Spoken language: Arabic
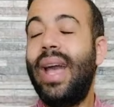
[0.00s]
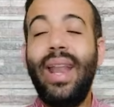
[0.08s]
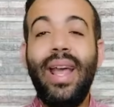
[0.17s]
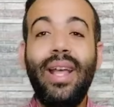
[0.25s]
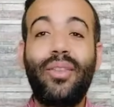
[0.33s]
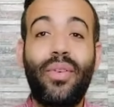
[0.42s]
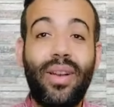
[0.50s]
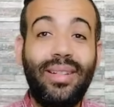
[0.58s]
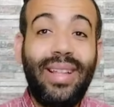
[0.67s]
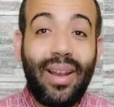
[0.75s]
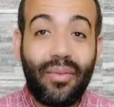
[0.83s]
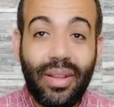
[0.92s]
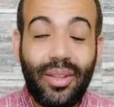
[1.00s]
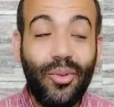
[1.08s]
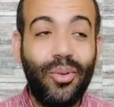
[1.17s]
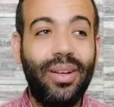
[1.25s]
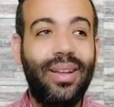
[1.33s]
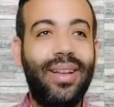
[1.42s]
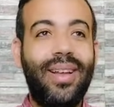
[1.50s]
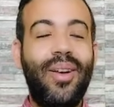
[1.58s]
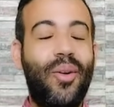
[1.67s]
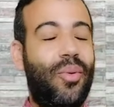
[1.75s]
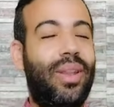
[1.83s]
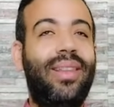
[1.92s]
انا اتفرجت على الفيديو
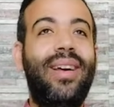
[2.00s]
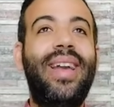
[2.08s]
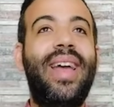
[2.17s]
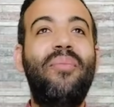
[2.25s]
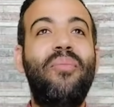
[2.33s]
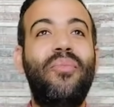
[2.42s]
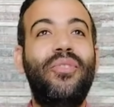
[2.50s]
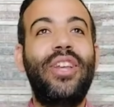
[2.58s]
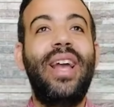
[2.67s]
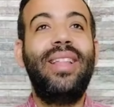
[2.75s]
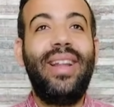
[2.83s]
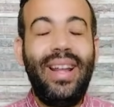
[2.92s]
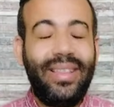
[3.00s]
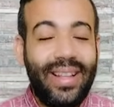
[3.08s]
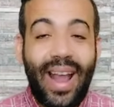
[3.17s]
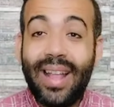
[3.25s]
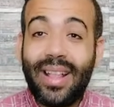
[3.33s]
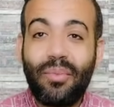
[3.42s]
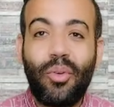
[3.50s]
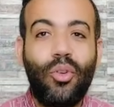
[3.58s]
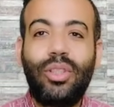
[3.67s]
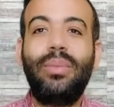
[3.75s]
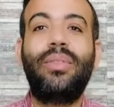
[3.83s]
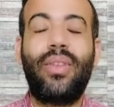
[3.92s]
والله انا مش قادر اعد العدد من
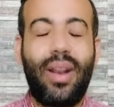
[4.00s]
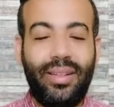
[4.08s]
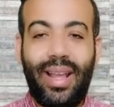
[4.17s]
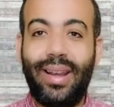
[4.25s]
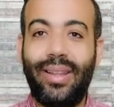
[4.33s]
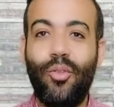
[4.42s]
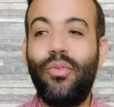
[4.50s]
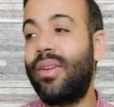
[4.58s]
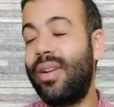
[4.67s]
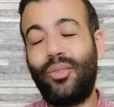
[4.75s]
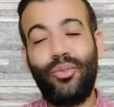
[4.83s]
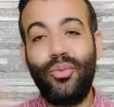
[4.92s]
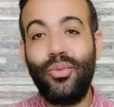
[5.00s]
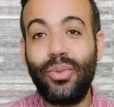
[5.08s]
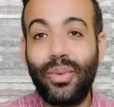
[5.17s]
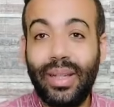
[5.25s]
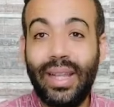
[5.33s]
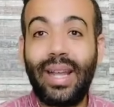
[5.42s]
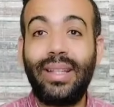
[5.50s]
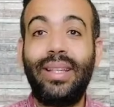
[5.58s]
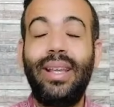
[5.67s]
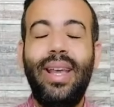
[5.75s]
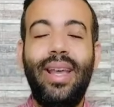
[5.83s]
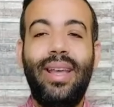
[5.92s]
كتر ما اتفرجت عليه وفرجته
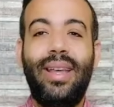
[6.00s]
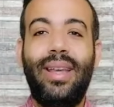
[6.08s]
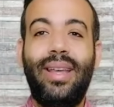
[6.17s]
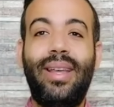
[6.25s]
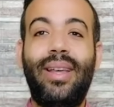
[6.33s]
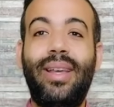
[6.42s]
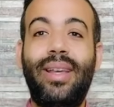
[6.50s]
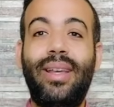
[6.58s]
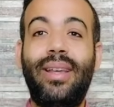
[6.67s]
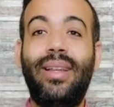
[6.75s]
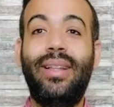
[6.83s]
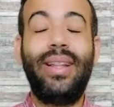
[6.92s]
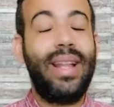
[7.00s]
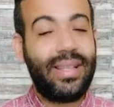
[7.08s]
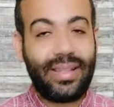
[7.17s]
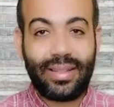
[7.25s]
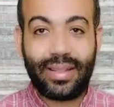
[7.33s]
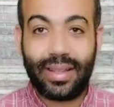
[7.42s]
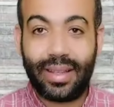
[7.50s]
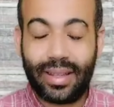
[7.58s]
يعني آه، آه، لناس